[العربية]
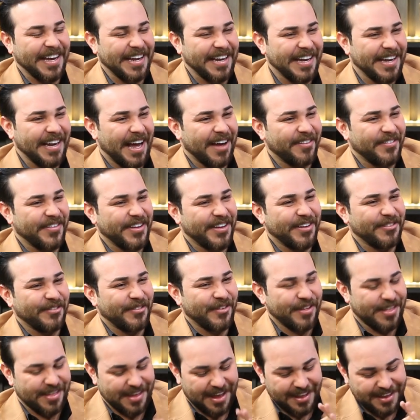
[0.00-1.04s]

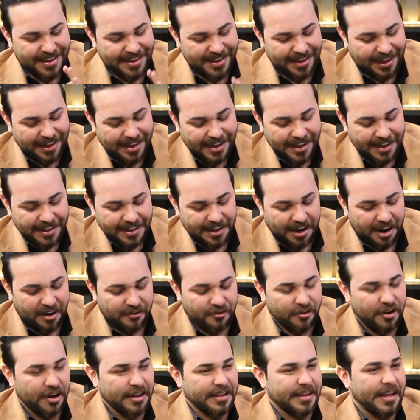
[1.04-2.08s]
للحبيب والصديق
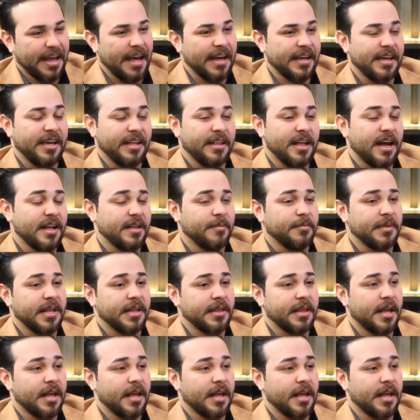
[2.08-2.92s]
ترافولتا اكيد انا من